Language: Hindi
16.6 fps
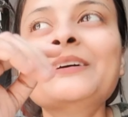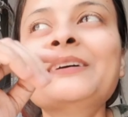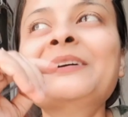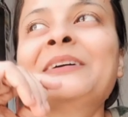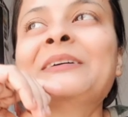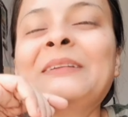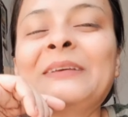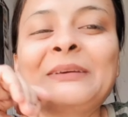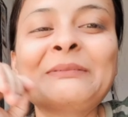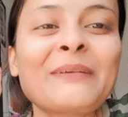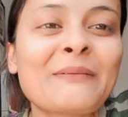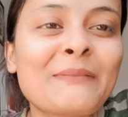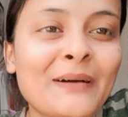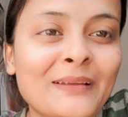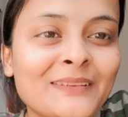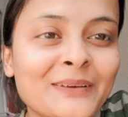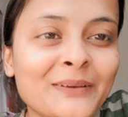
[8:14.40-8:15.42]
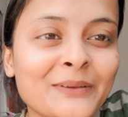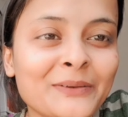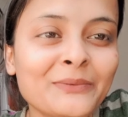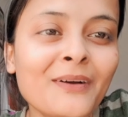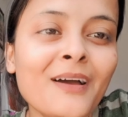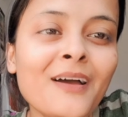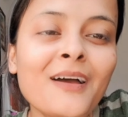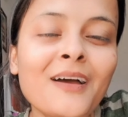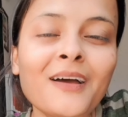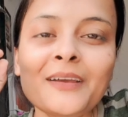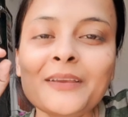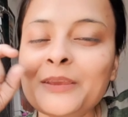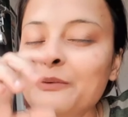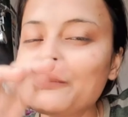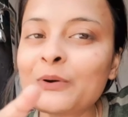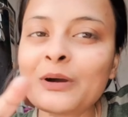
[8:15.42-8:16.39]
लेकिन मैं एक बात कर रही हूँ कि
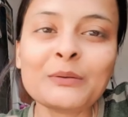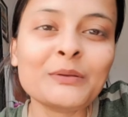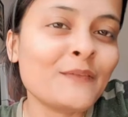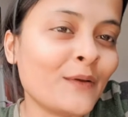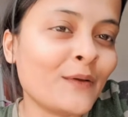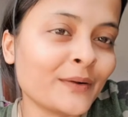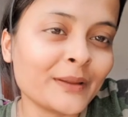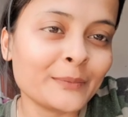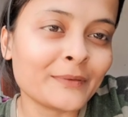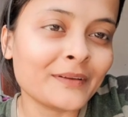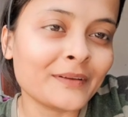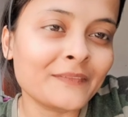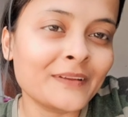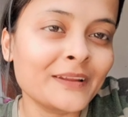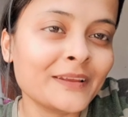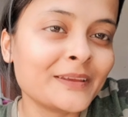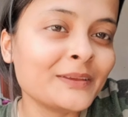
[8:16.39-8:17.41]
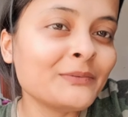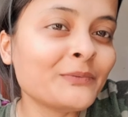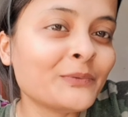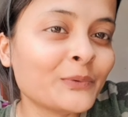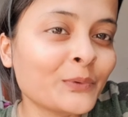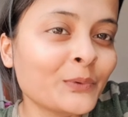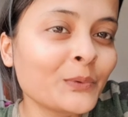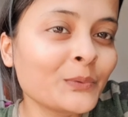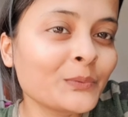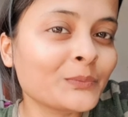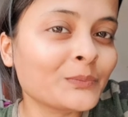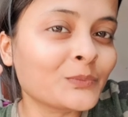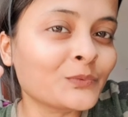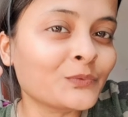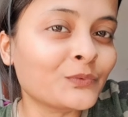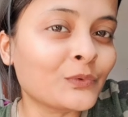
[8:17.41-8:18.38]
वो कभी व्लॉग नहीं बनाने वाले कि वो
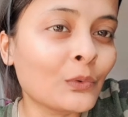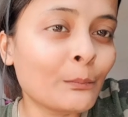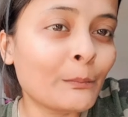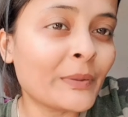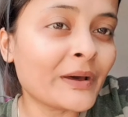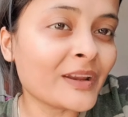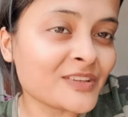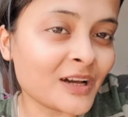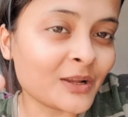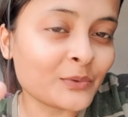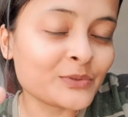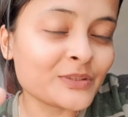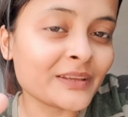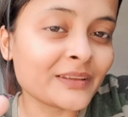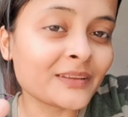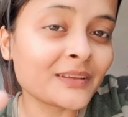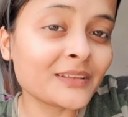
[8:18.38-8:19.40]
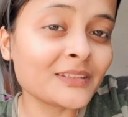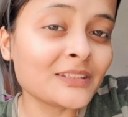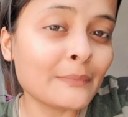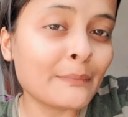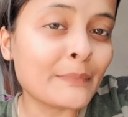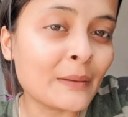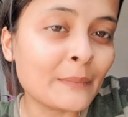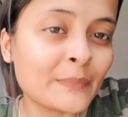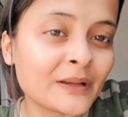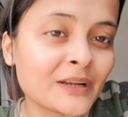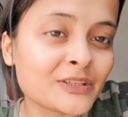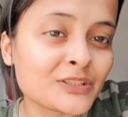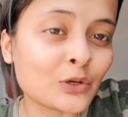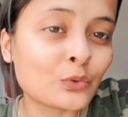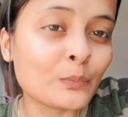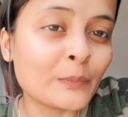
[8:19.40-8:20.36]
वो परेशान हो जाएंगे कि जब मैं परेशान
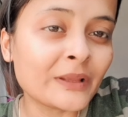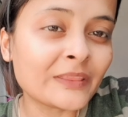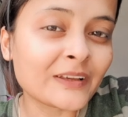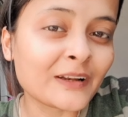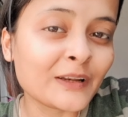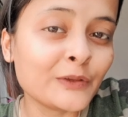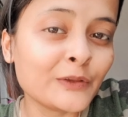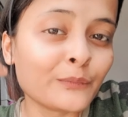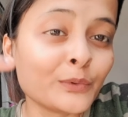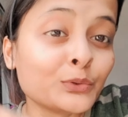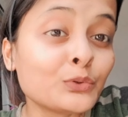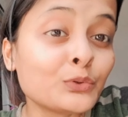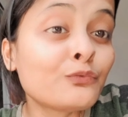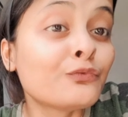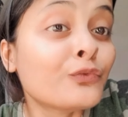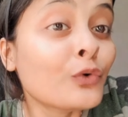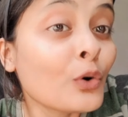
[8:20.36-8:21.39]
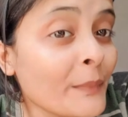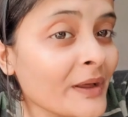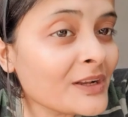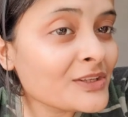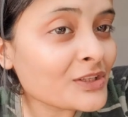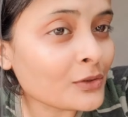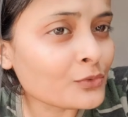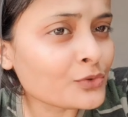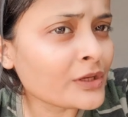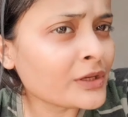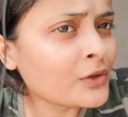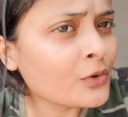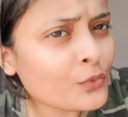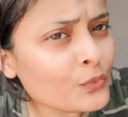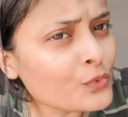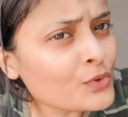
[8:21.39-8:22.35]
हूँ मैं तकलीफ़ में तो वो परेशान हो जाएंगे और
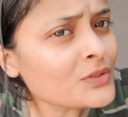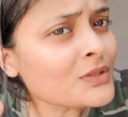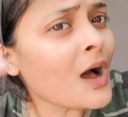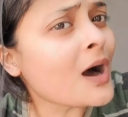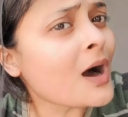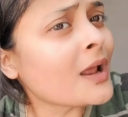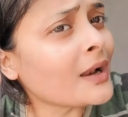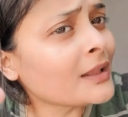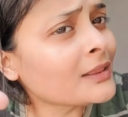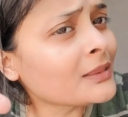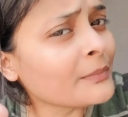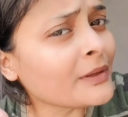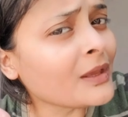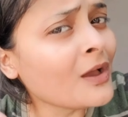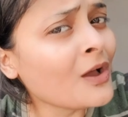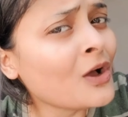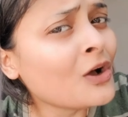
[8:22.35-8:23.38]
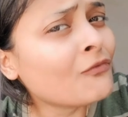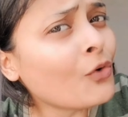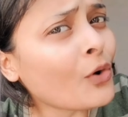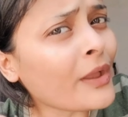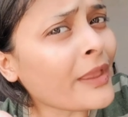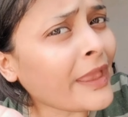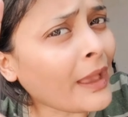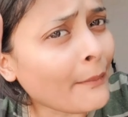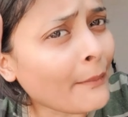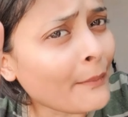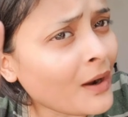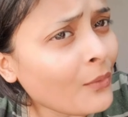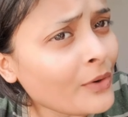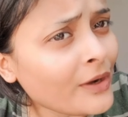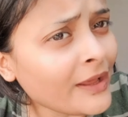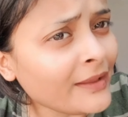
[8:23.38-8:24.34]
उस हालत में वो कैमरा
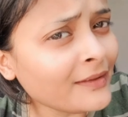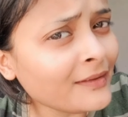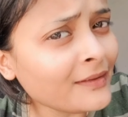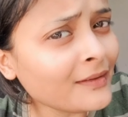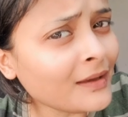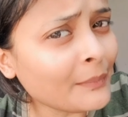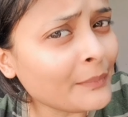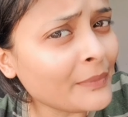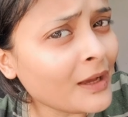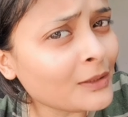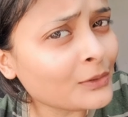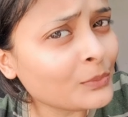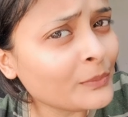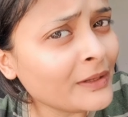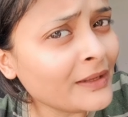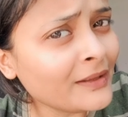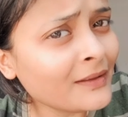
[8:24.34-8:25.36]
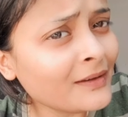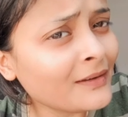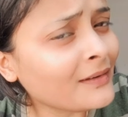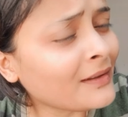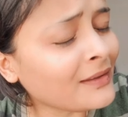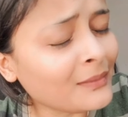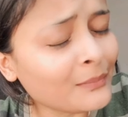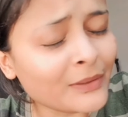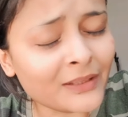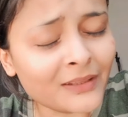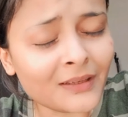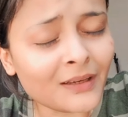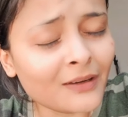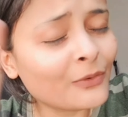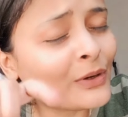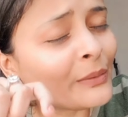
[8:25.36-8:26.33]
उठाएंगे अपने हाथों में लेंगे नहीं भैया वो
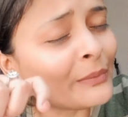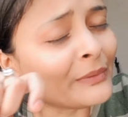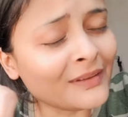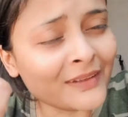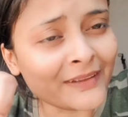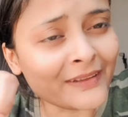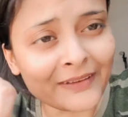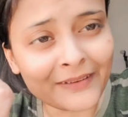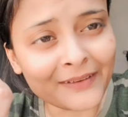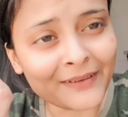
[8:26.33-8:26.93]
कभी नहीं लेंगे